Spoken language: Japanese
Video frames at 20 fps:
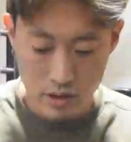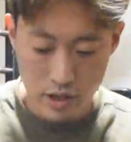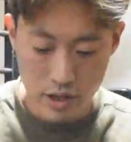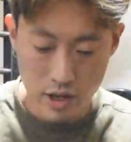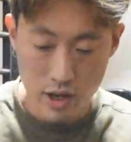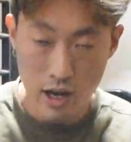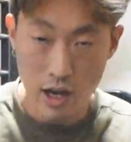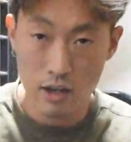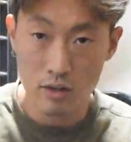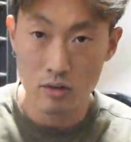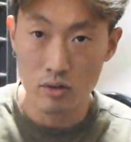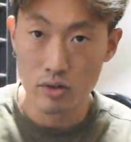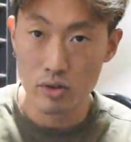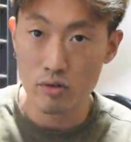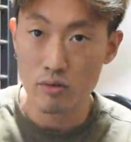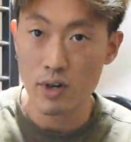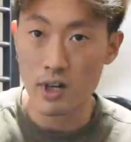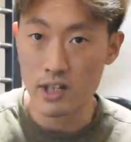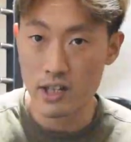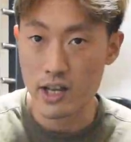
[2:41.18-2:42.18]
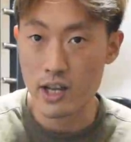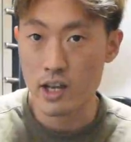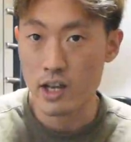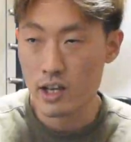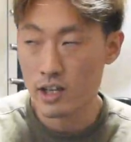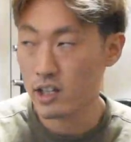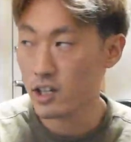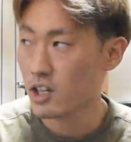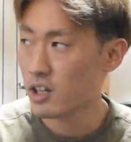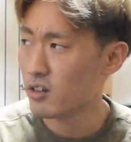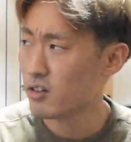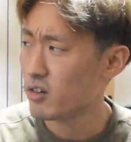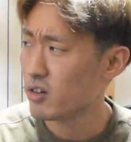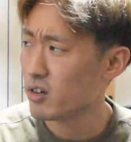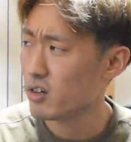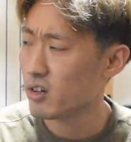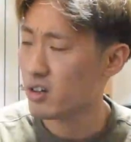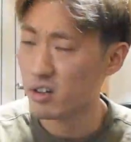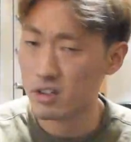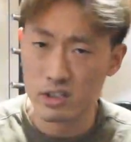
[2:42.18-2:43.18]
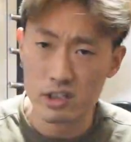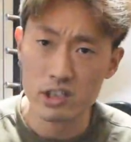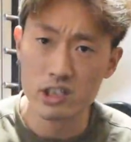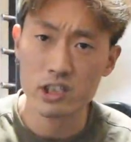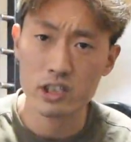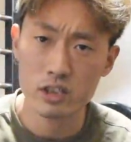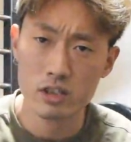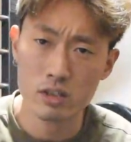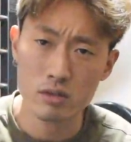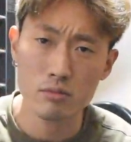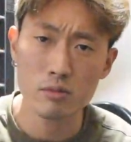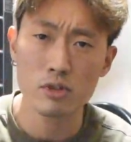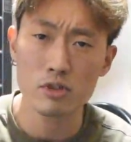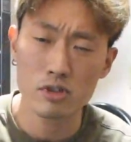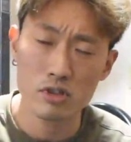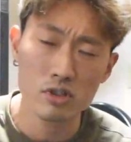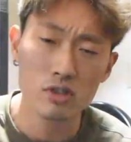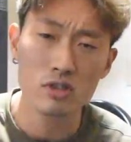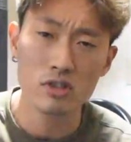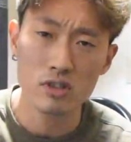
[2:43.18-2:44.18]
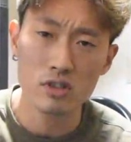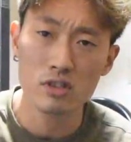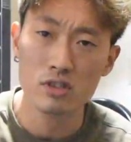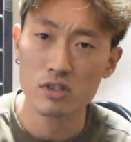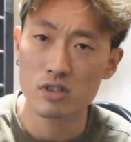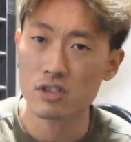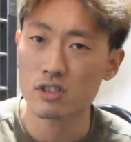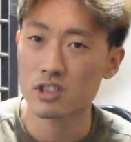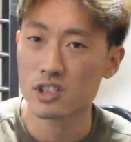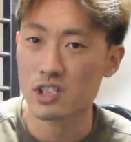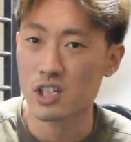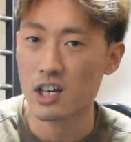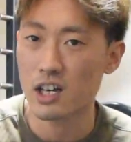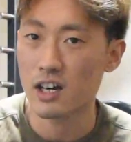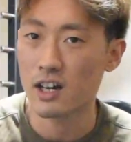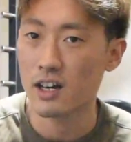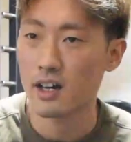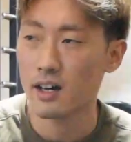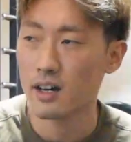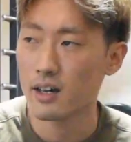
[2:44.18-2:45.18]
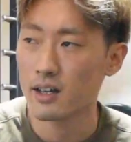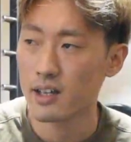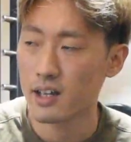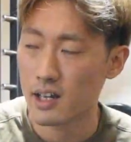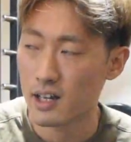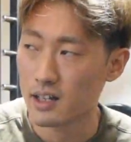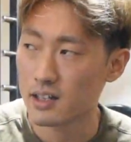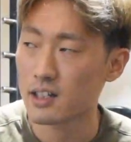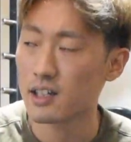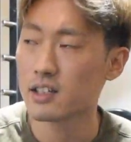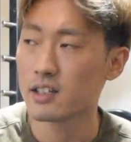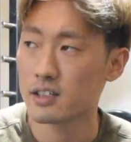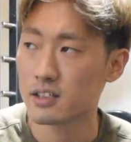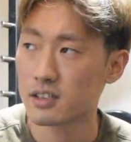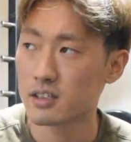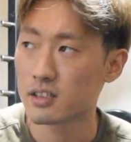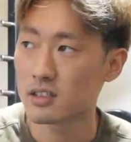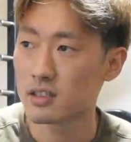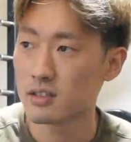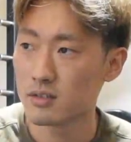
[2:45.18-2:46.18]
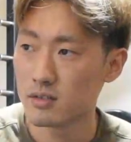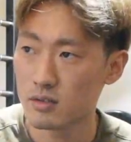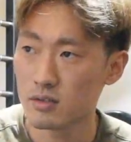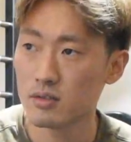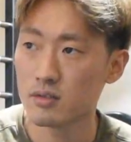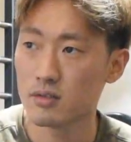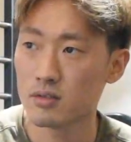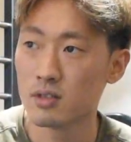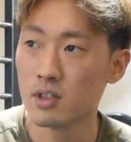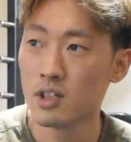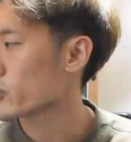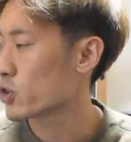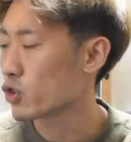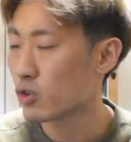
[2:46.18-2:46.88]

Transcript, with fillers: で、あの、今日はね、あの、一種目ずつしかやらないです。うん。